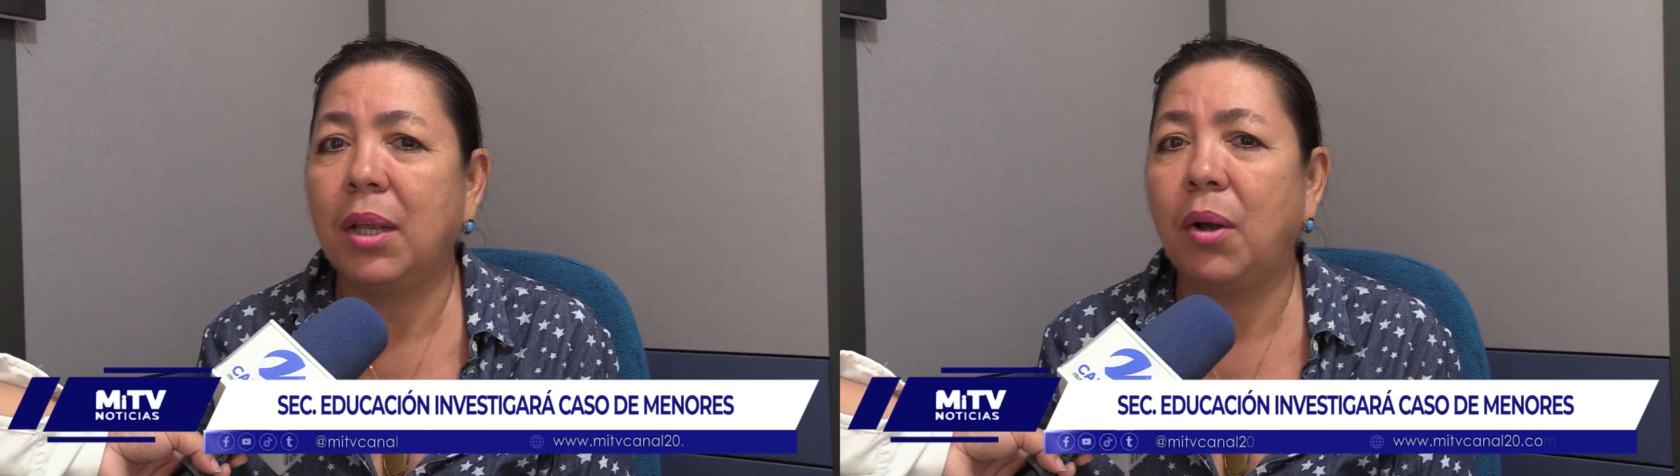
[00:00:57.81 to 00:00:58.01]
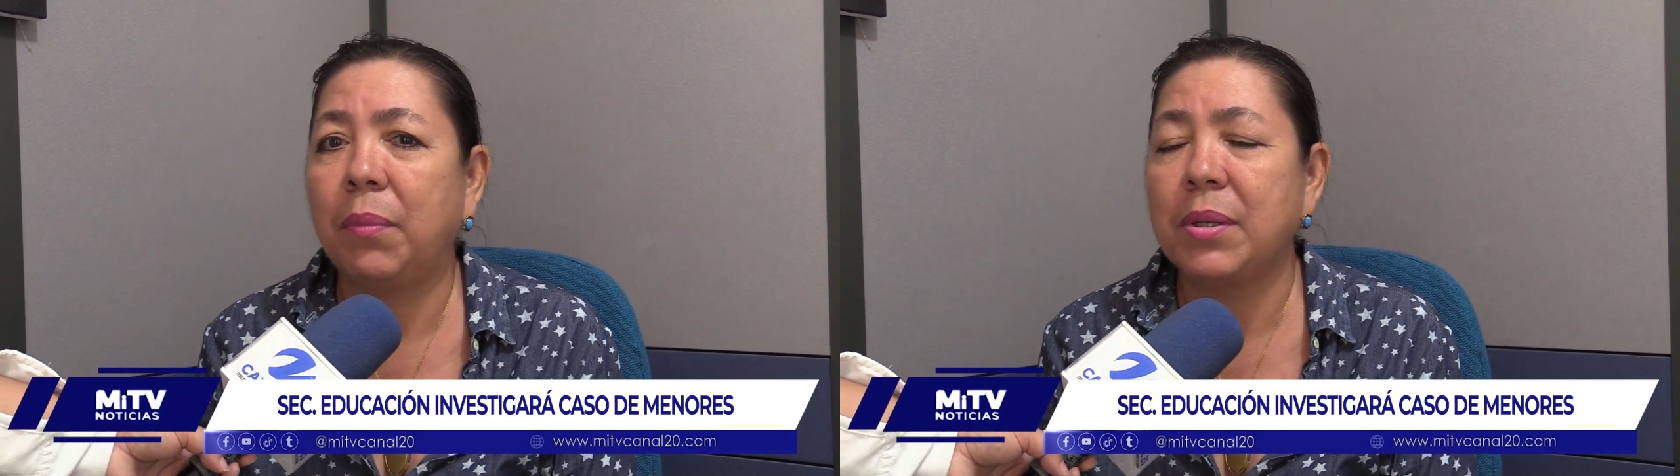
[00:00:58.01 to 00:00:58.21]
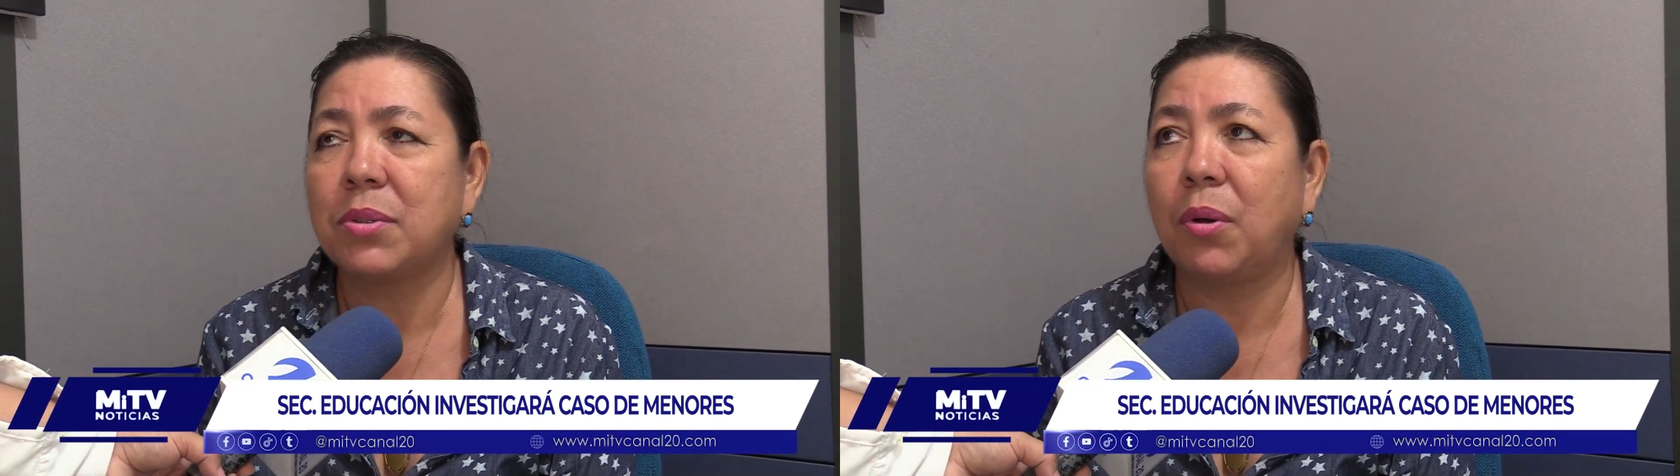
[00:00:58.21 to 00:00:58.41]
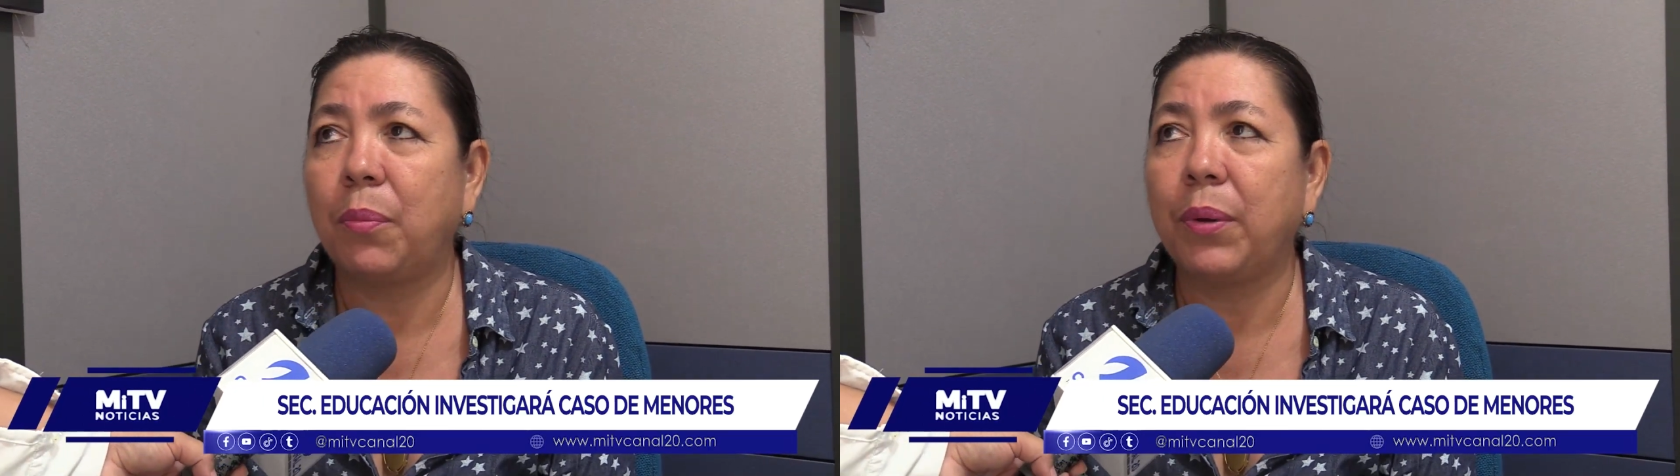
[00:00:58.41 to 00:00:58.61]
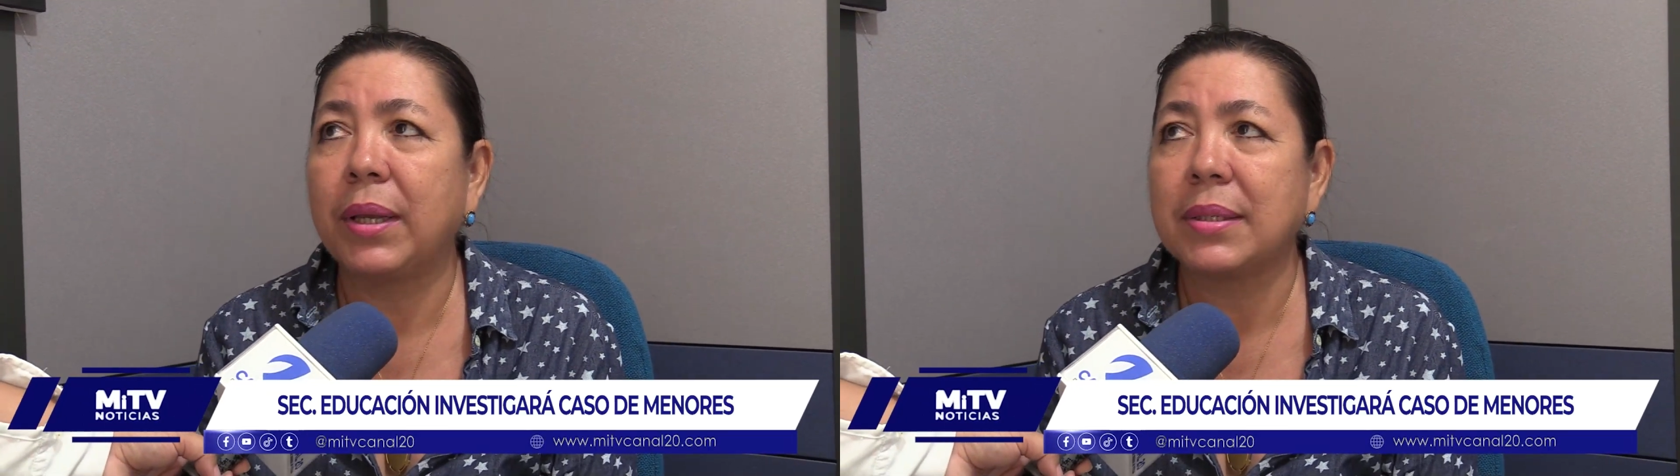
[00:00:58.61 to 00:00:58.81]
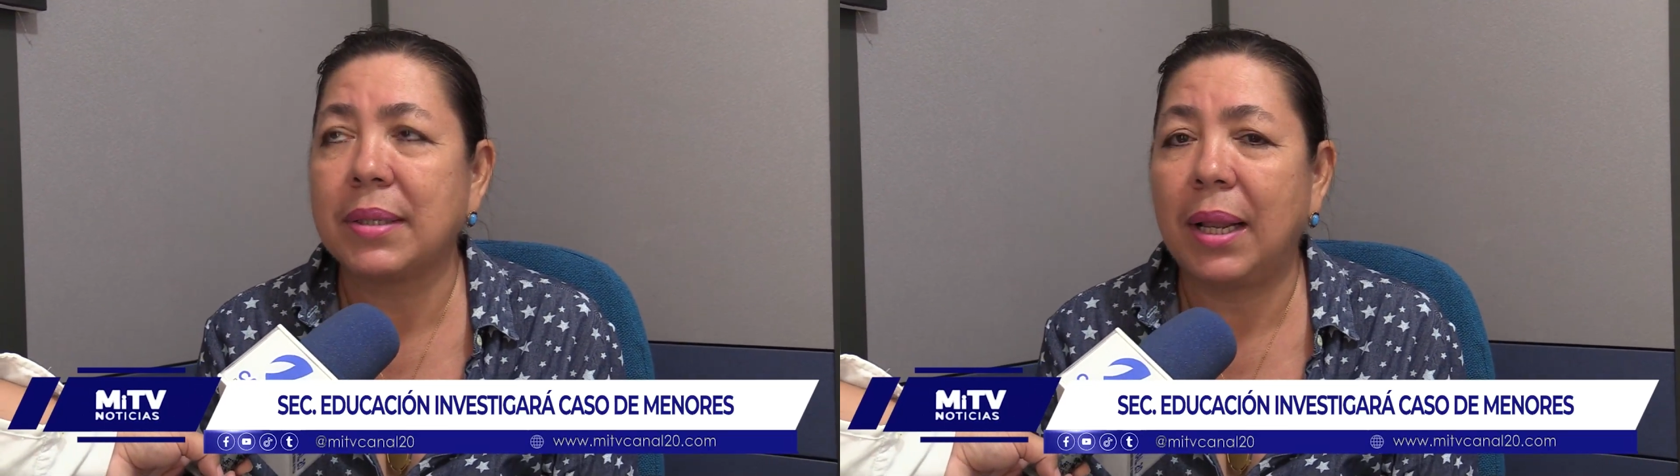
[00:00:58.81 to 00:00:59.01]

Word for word: y comenzó pues